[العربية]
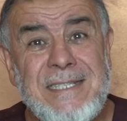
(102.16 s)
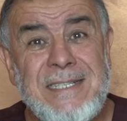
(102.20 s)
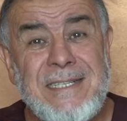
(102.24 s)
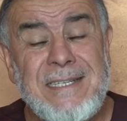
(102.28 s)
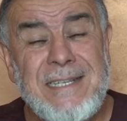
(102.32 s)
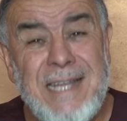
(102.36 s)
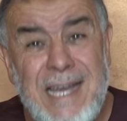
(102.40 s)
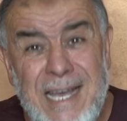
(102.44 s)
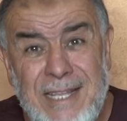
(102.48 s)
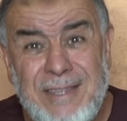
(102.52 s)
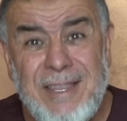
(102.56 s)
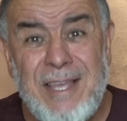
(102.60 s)

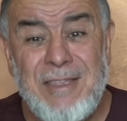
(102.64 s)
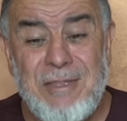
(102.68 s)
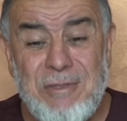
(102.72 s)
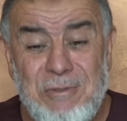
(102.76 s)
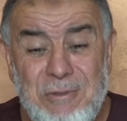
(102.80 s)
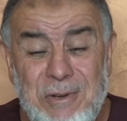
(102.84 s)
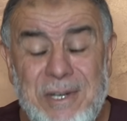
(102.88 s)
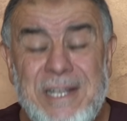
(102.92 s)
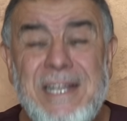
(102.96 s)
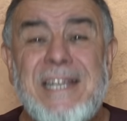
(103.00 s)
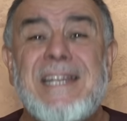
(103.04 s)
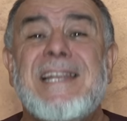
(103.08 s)
لا
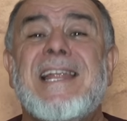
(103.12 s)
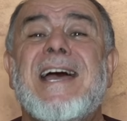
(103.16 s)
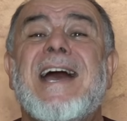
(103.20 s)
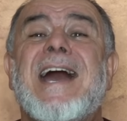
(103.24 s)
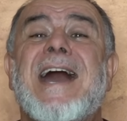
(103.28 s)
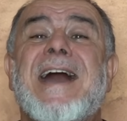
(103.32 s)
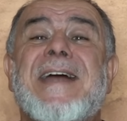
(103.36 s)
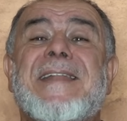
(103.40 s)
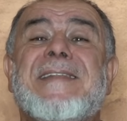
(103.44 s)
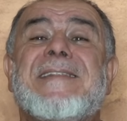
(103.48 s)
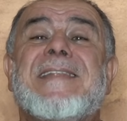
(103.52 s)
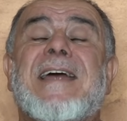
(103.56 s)
تنظر إلى
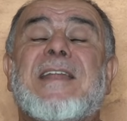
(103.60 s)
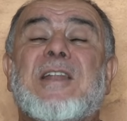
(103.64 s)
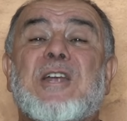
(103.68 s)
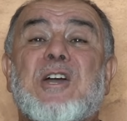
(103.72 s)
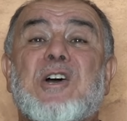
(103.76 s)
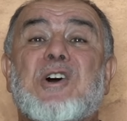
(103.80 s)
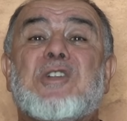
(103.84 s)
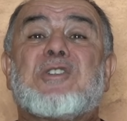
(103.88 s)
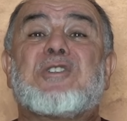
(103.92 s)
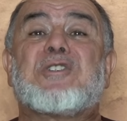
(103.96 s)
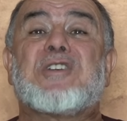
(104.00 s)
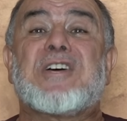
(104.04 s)
أن
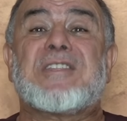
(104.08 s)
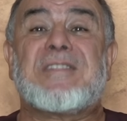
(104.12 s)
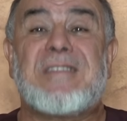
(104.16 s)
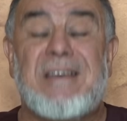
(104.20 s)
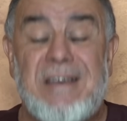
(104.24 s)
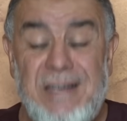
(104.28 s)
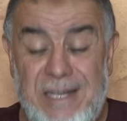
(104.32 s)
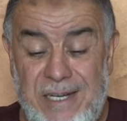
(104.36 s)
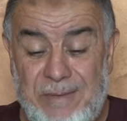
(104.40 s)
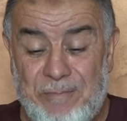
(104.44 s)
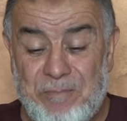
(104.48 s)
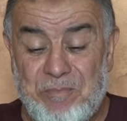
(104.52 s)

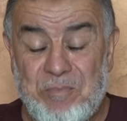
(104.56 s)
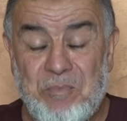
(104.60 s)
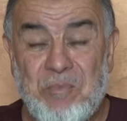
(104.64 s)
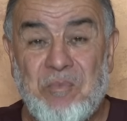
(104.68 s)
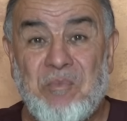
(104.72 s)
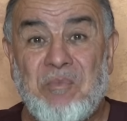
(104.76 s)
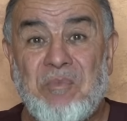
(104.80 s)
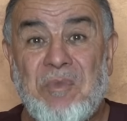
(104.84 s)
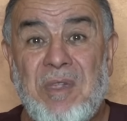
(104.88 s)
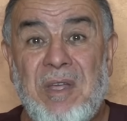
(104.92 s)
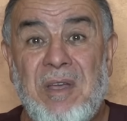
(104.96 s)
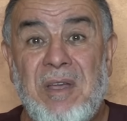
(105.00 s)
الهرة
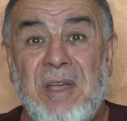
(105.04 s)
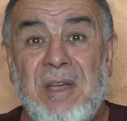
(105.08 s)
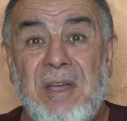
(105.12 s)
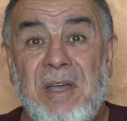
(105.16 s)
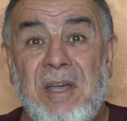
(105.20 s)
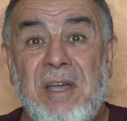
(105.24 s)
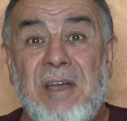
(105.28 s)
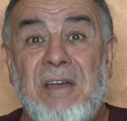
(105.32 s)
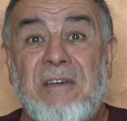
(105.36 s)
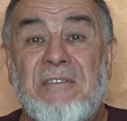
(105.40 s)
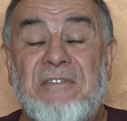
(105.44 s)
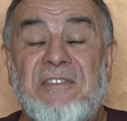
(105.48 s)

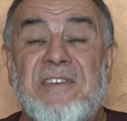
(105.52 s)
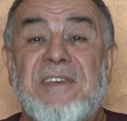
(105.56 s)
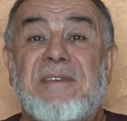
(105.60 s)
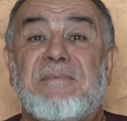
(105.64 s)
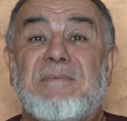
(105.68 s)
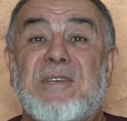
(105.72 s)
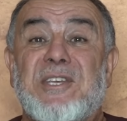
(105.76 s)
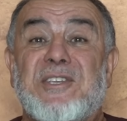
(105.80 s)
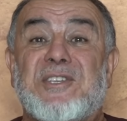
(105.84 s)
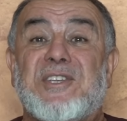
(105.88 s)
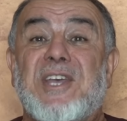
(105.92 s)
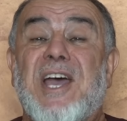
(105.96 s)
في
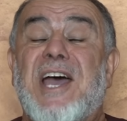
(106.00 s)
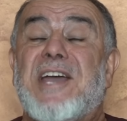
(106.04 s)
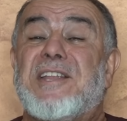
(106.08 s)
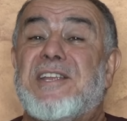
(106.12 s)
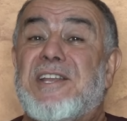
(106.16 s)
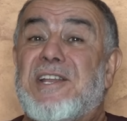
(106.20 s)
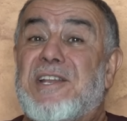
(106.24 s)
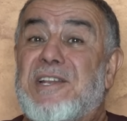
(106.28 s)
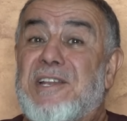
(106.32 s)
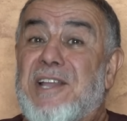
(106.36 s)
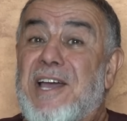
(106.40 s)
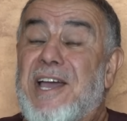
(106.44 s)
ميزان
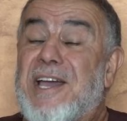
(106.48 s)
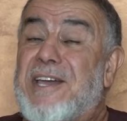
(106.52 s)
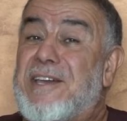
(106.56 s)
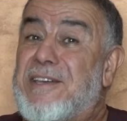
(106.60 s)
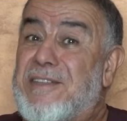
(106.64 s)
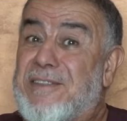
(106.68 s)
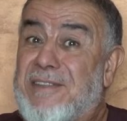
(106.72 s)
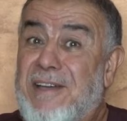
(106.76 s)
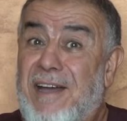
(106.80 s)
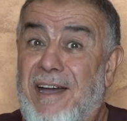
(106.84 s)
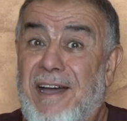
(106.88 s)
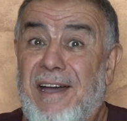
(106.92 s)
الله
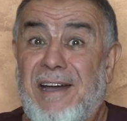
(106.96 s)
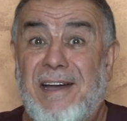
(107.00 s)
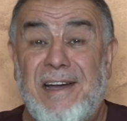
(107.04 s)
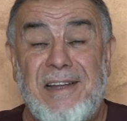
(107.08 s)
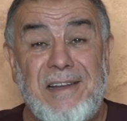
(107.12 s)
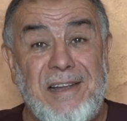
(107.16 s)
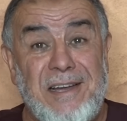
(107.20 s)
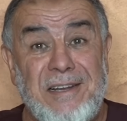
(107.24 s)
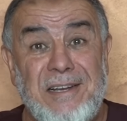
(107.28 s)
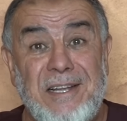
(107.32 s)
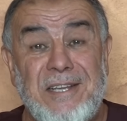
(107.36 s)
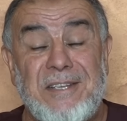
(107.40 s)

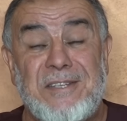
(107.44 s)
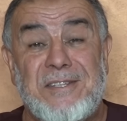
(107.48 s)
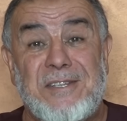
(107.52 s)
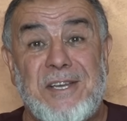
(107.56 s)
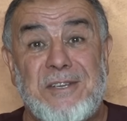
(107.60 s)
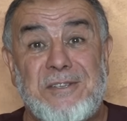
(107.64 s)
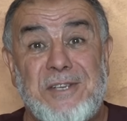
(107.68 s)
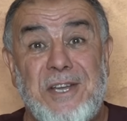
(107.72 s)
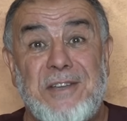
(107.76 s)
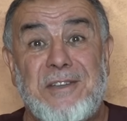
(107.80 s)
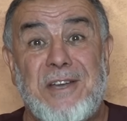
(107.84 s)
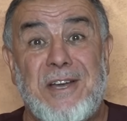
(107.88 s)
تعالى ليس
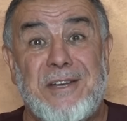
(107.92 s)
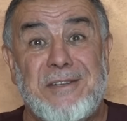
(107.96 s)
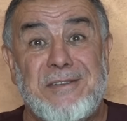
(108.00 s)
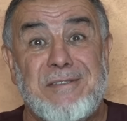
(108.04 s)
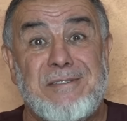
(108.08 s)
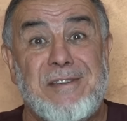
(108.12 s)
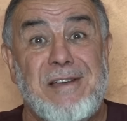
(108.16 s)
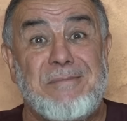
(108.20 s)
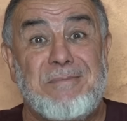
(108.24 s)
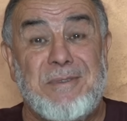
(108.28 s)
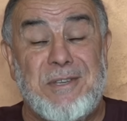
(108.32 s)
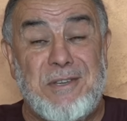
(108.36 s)
شيئا
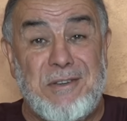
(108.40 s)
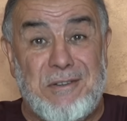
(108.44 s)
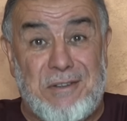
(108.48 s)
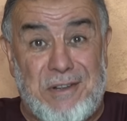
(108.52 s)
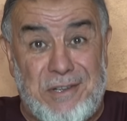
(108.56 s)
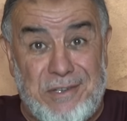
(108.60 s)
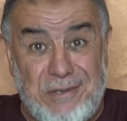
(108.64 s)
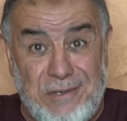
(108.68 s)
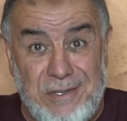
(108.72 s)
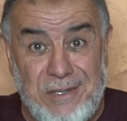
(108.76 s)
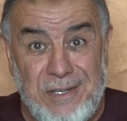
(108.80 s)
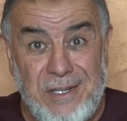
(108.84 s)

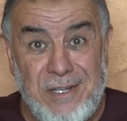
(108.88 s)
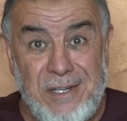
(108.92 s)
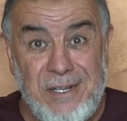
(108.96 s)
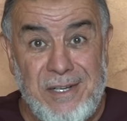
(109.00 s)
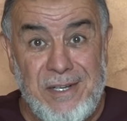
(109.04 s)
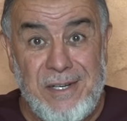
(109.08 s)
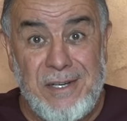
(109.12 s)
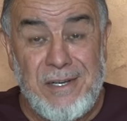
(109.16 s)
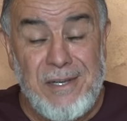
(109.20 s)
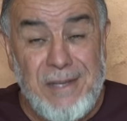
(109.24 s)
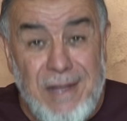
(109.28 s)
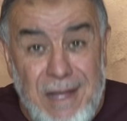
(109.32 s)
كبيرا
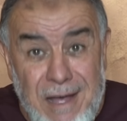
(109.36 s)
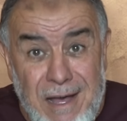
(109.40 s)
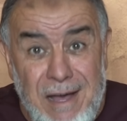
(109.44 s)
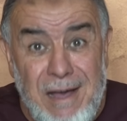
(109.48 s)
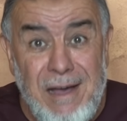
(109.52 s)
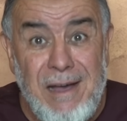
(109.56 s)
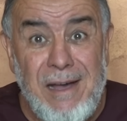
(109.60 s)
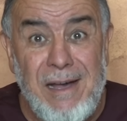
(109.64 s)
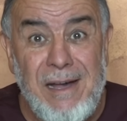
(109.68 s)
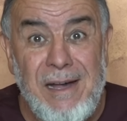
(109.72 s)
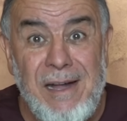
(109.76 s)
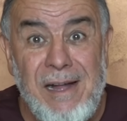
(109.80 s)

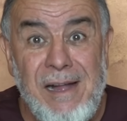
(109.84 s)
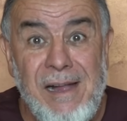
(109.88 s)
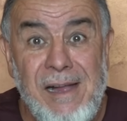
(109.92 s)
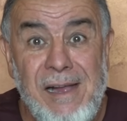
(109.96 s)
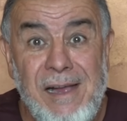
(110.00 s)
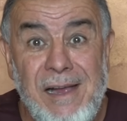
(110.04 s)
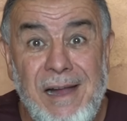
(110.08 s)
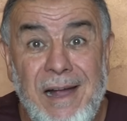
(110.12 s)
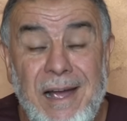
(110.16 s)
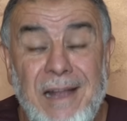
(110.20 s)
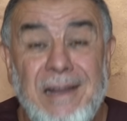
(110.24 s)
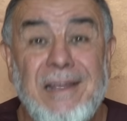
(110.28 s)
لا
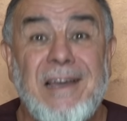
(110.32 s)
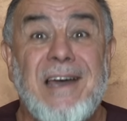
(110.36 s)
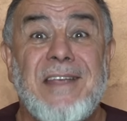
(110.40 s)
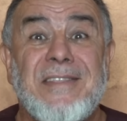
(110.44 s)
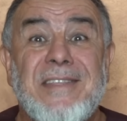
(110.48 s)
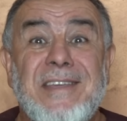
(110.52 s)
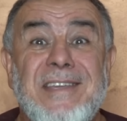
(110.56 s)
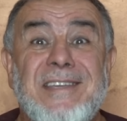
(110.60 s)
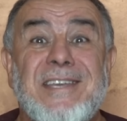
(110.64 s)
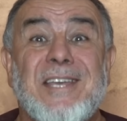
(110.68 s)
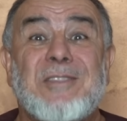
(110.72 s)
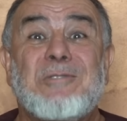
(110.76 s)

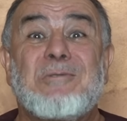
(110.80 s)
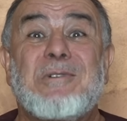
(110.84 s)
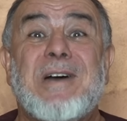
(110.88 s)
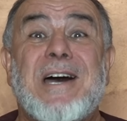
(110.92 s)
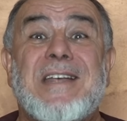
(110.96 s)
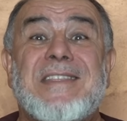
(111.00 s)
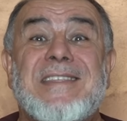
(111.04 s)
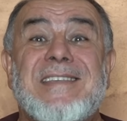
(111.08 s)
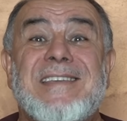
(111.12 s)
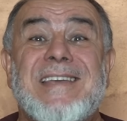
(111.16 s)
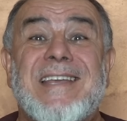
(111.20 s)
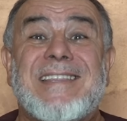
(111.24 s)
القضية
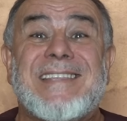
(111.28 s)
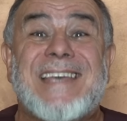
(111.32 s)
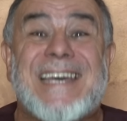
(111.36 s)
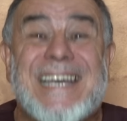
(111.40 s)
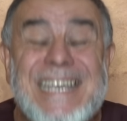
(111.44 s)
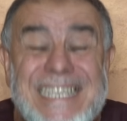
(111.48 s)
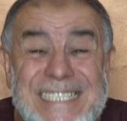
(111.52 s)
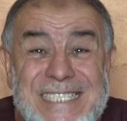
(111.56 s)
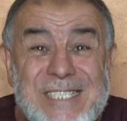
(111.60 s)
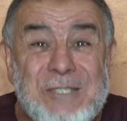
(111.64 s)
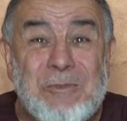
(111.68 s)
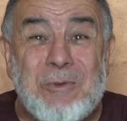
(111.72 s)
قضية
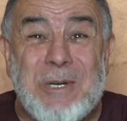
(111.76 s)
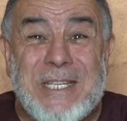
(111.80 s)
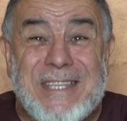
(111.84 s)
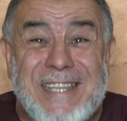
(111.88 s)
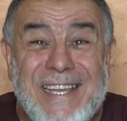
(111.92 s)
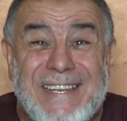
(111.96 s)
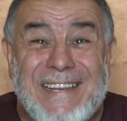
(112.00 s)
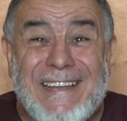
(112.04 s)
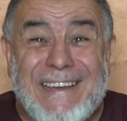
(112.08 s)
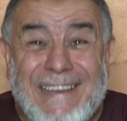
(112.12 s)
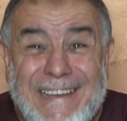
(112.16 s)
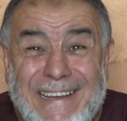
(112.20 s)
قسوة
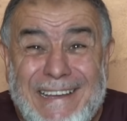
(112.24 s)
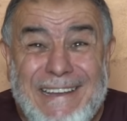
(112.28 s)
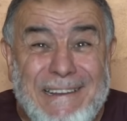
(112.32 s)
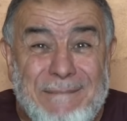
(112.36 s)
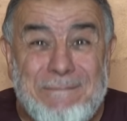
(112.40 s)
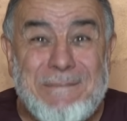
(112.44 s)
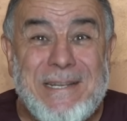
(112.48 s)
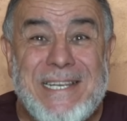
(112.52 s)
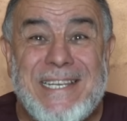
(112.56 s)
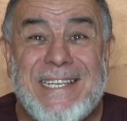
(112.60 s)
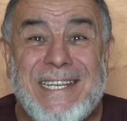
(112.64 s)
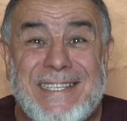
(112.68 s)

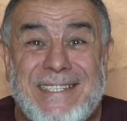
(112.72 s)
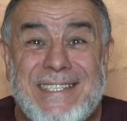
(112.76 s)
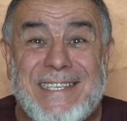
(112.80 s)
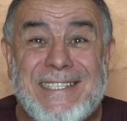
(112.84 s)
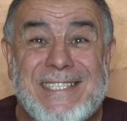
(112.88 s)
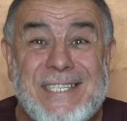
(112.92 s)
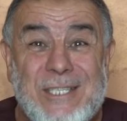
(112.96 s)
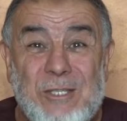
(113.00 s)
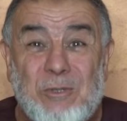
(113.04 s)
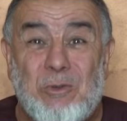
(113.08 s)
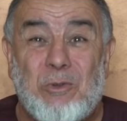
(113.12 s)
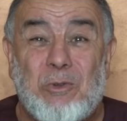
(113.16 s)
القلب التي
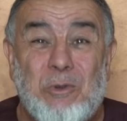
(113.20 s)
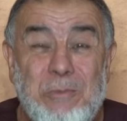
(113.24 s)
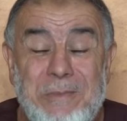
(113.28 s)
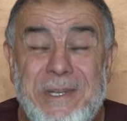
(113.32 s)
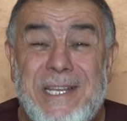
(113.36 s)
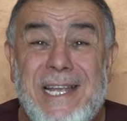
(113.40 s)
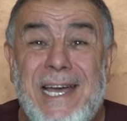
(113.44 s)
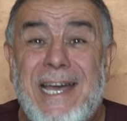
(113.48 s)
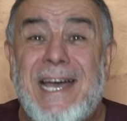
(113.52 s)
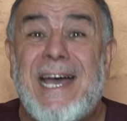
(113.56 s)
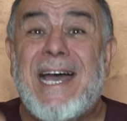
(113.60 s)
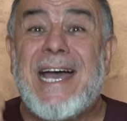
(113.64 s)
تصدر
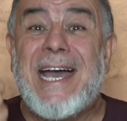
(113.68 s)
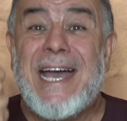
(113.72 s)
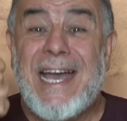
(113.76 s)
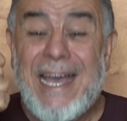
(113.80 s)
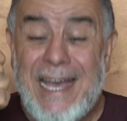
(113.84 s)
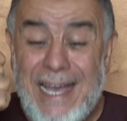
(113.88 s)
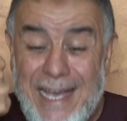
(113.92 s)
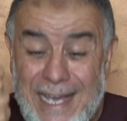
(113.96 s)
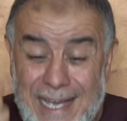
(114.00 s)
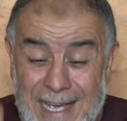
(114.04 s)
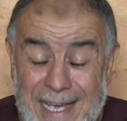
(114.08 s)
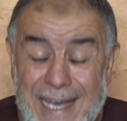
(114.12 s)
منها
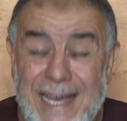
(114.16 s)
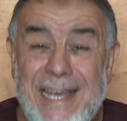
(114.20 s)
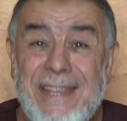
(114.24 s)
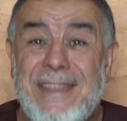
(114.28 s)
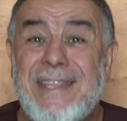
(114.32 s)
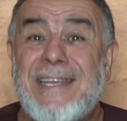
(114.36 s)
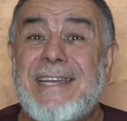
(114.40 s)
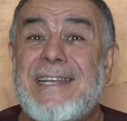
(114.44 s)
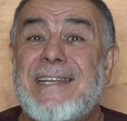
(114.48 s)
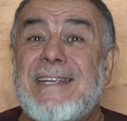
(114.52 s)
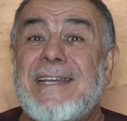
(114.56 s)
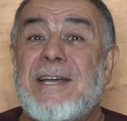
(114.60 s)

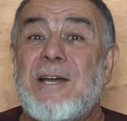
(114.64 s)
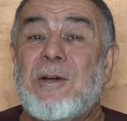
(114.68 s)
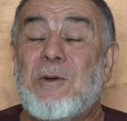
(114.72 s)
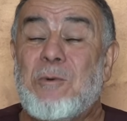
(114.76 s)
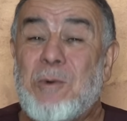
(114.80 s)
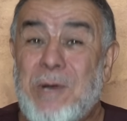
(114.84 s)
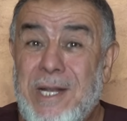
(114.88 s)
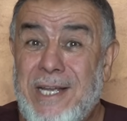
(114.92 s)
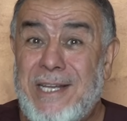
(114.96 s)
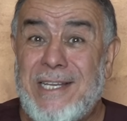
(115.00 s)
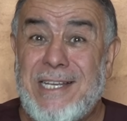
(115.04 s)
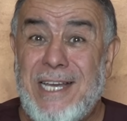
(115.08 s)
هذه
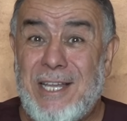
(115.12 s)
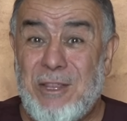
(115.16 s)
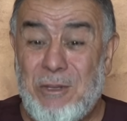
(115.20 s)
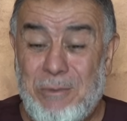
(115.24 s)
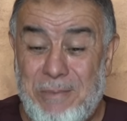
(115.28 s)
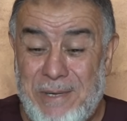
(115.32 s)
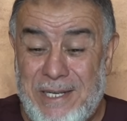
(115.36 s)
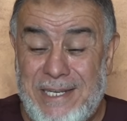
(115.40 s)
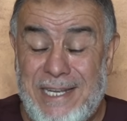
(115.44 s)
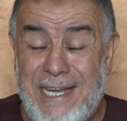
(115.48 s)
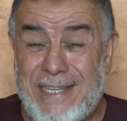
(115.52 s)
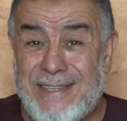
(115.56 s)
والعياذ
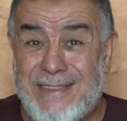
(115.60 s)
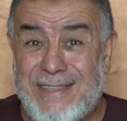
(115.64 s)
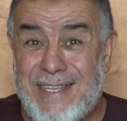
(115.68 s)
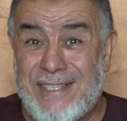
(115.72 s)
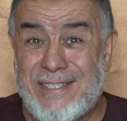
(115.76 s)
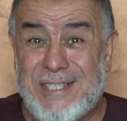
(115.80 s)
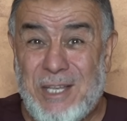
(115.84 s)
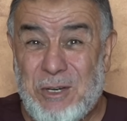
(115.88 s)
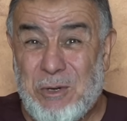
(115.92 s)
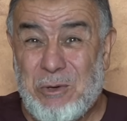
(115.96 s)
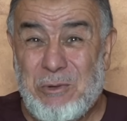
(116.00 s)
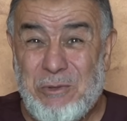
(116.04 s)
بالله
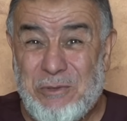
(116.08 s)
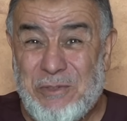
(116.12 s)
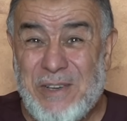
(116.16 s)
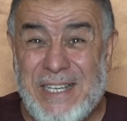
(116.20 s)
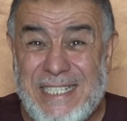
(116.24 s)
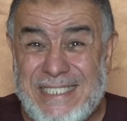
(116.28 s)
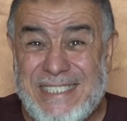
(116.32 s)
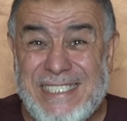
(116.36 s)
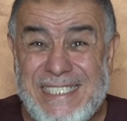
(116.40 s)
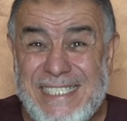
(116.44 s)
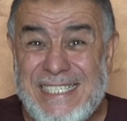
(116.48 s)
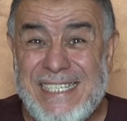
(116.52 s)

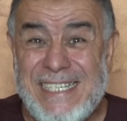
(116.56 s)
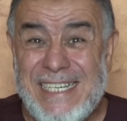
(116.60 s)
التصرفات